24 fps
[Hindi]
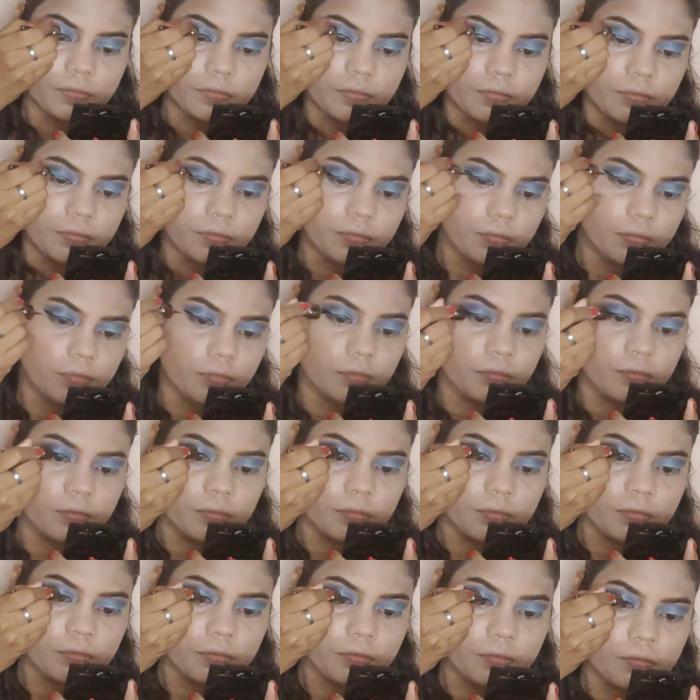एक थिन
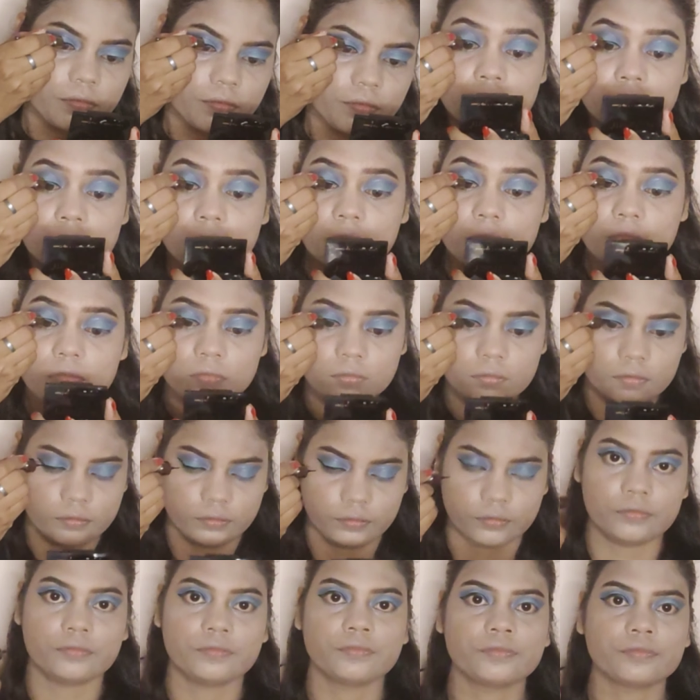विंग लाइनर ड्रॉ
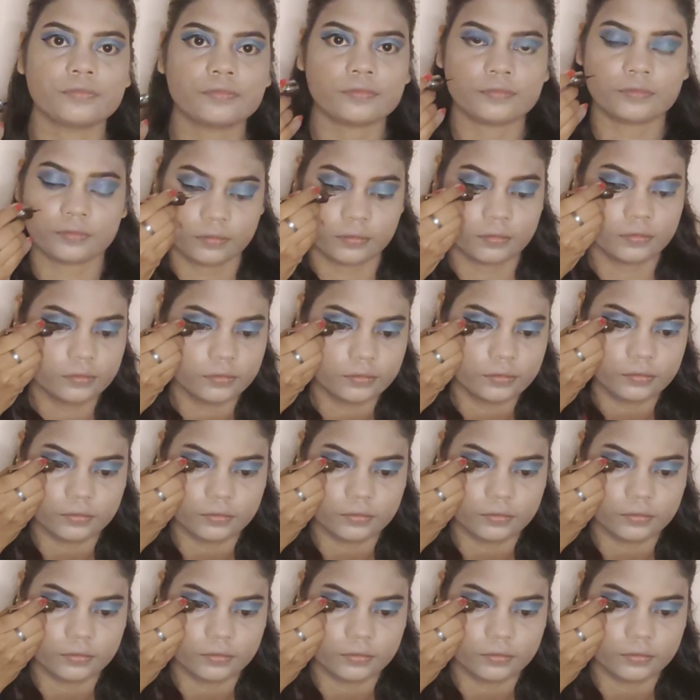कर रही हूँ